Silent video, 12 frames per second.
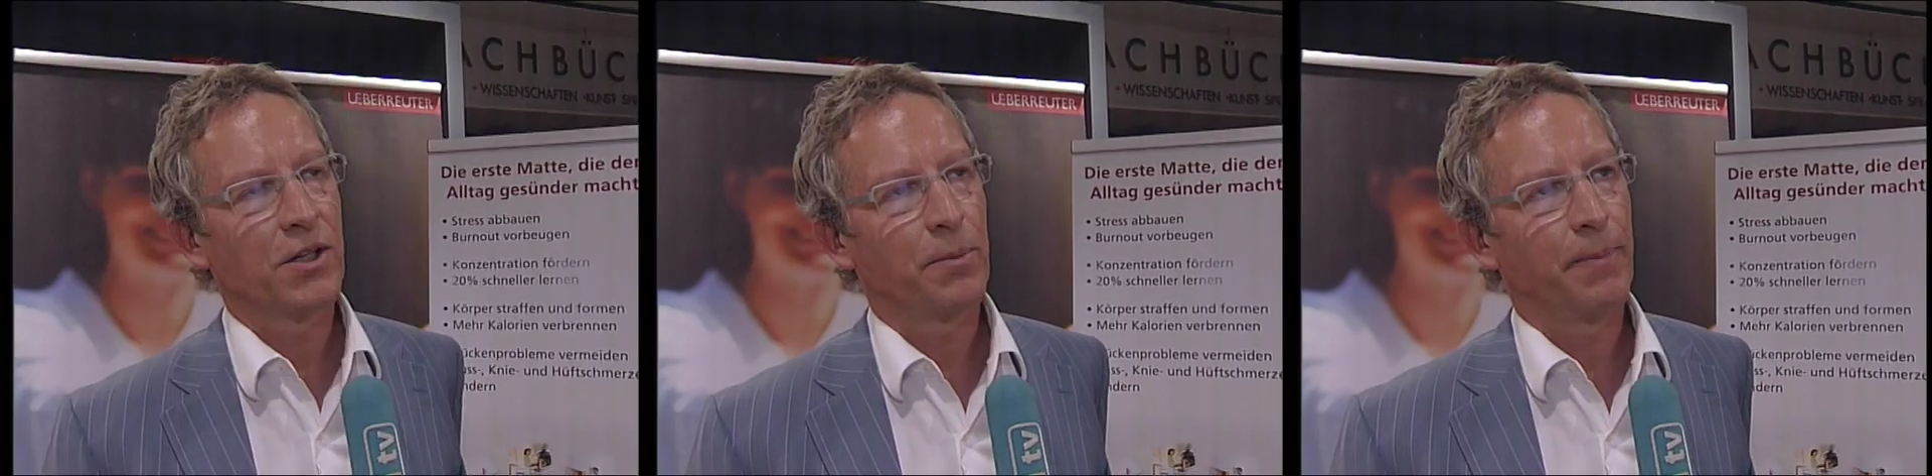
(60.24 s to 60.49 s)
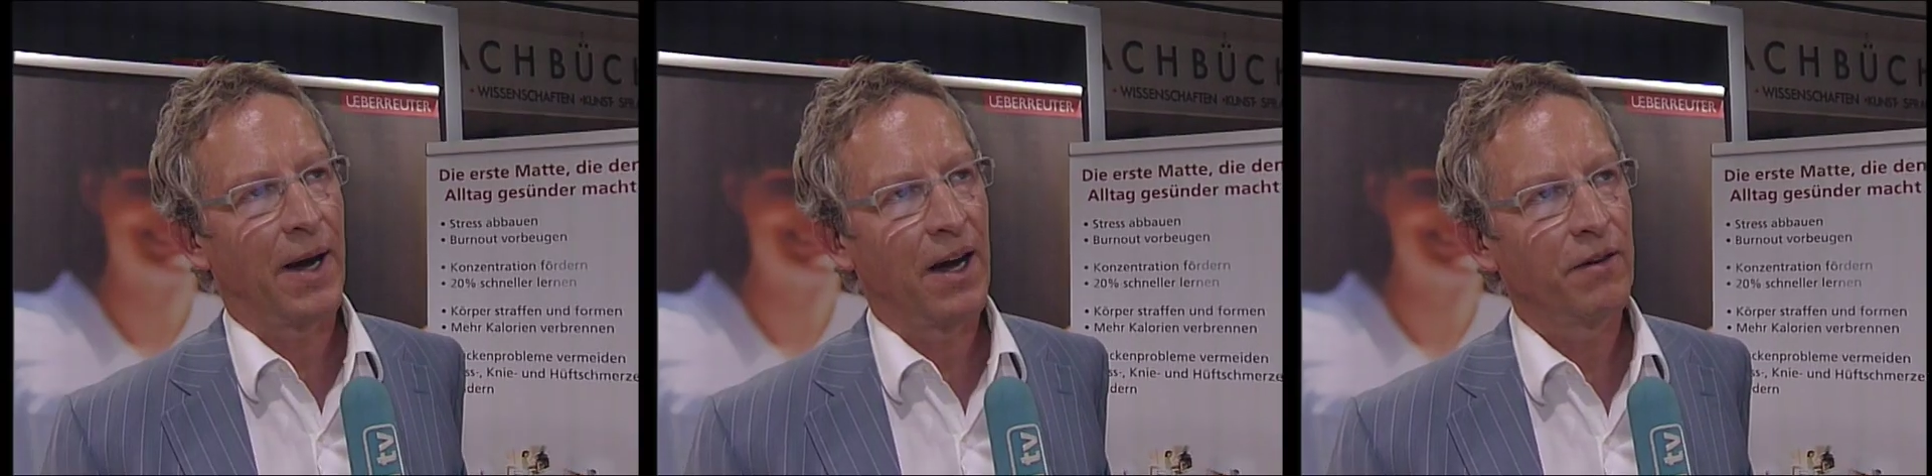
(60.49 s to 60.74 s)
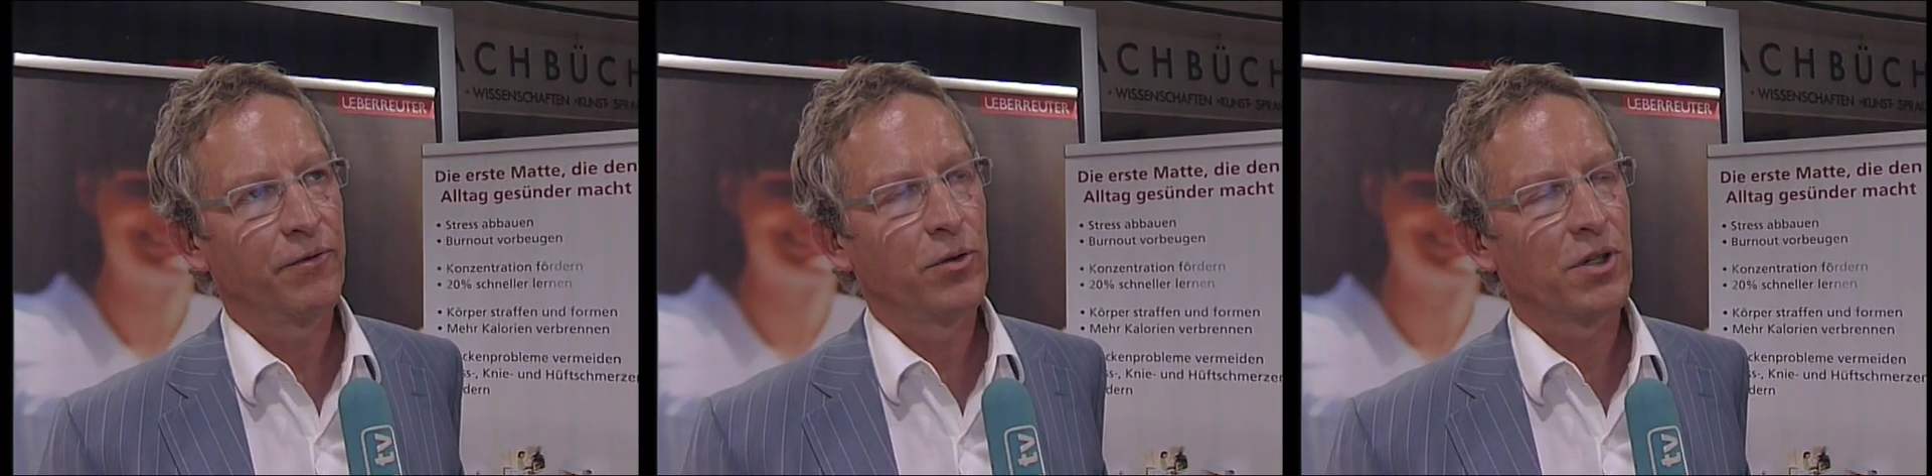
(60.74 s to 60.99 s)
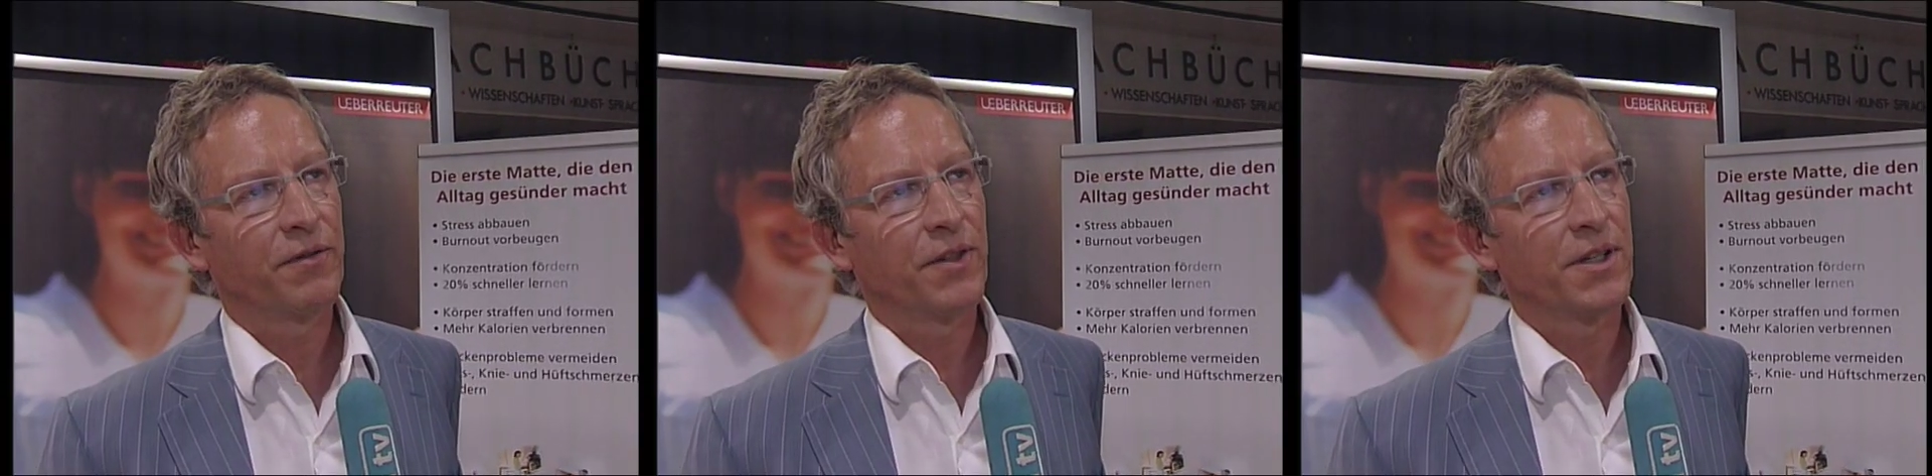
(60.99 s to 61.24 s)
also
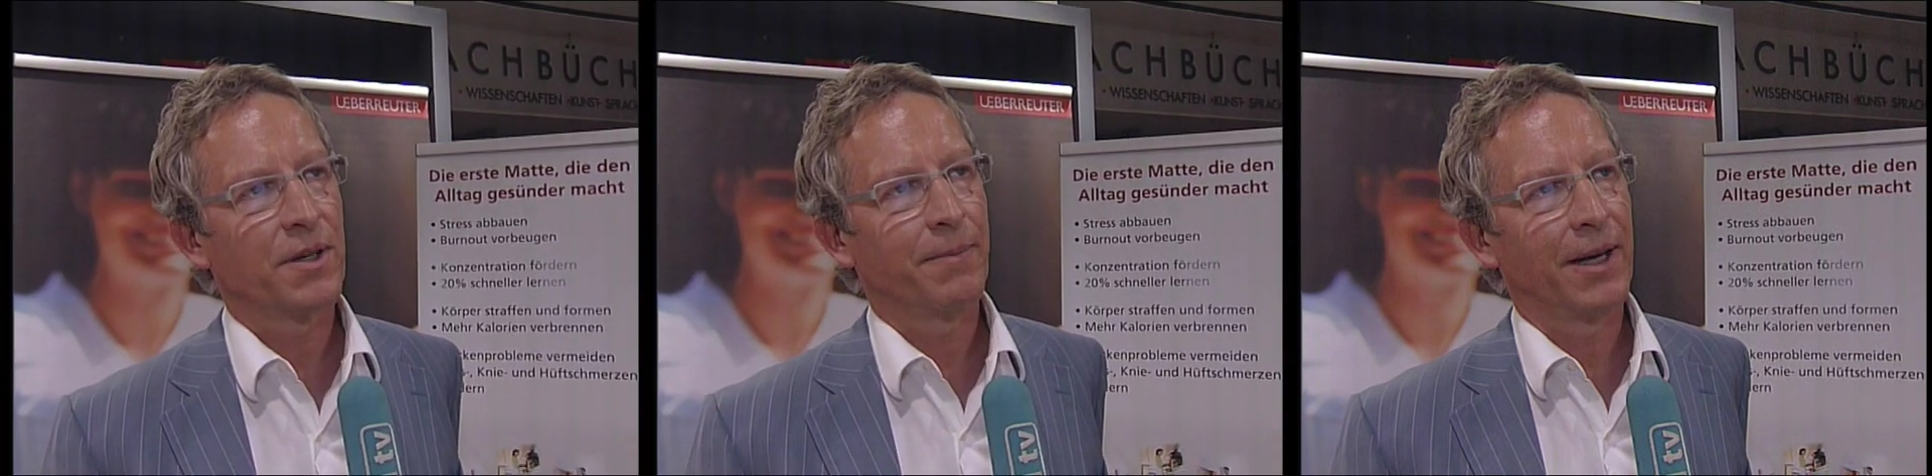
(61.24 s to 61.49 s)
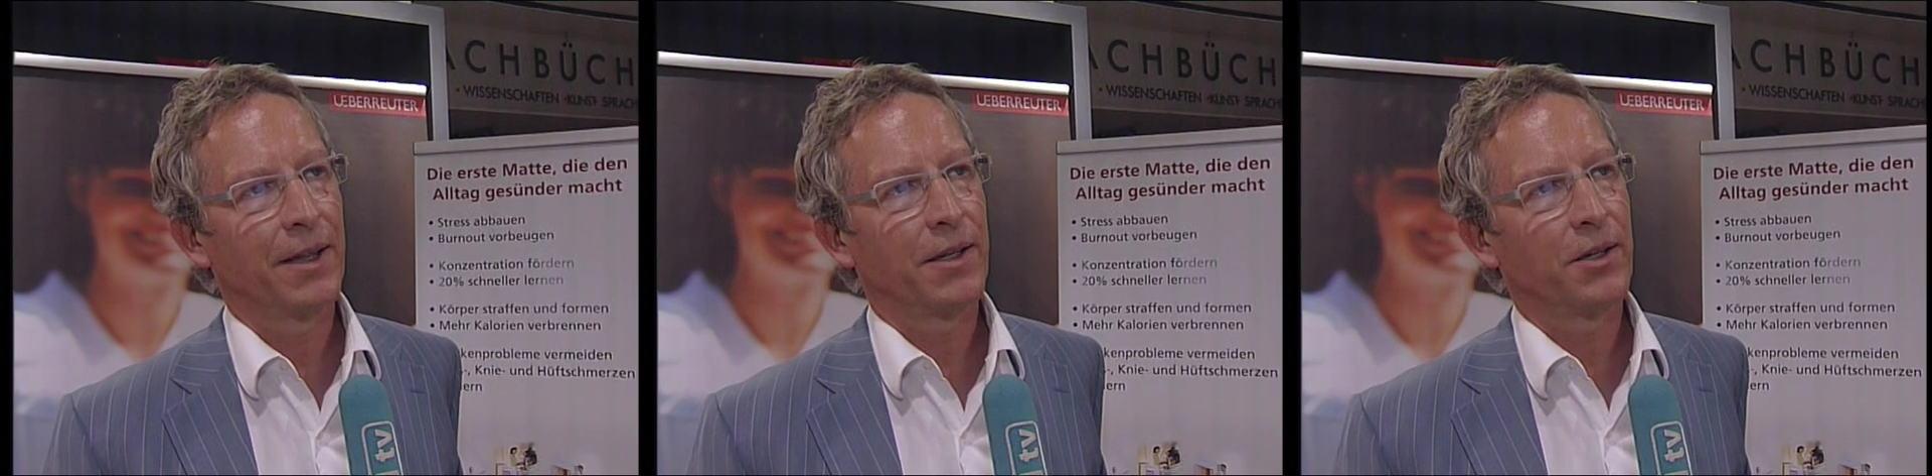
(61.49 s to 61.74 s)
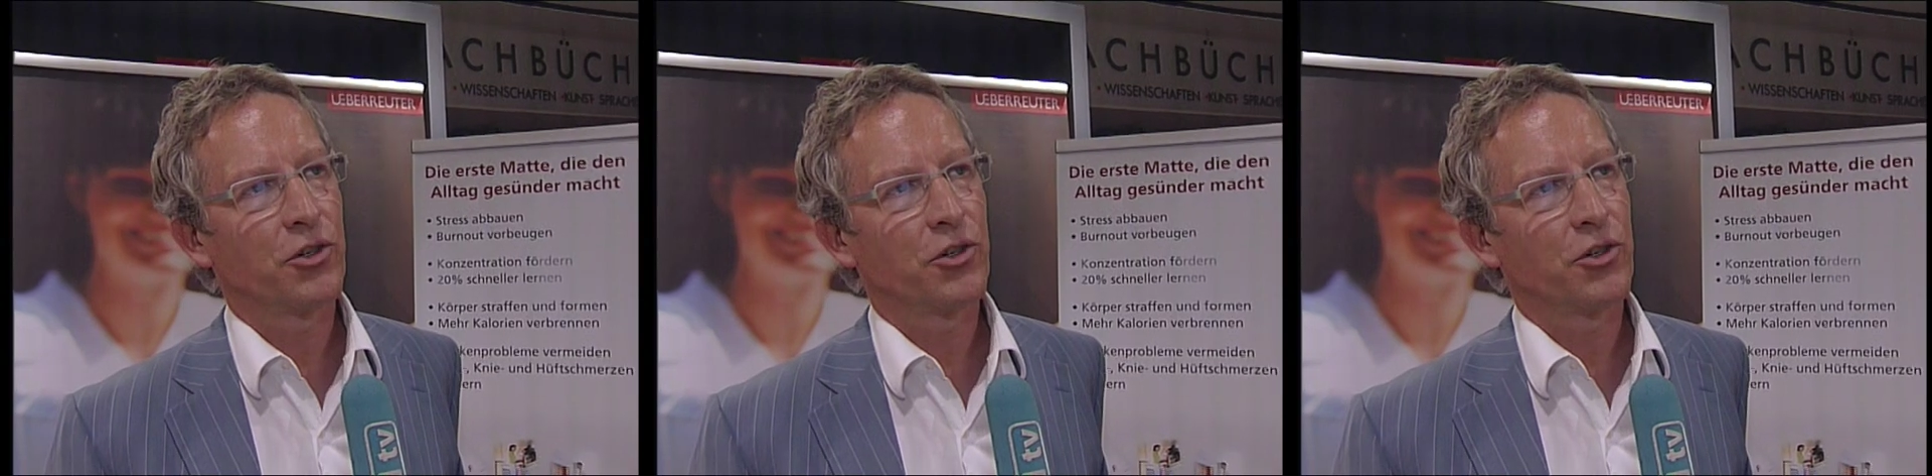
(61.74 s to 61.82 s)
barfuß auf dieser Matte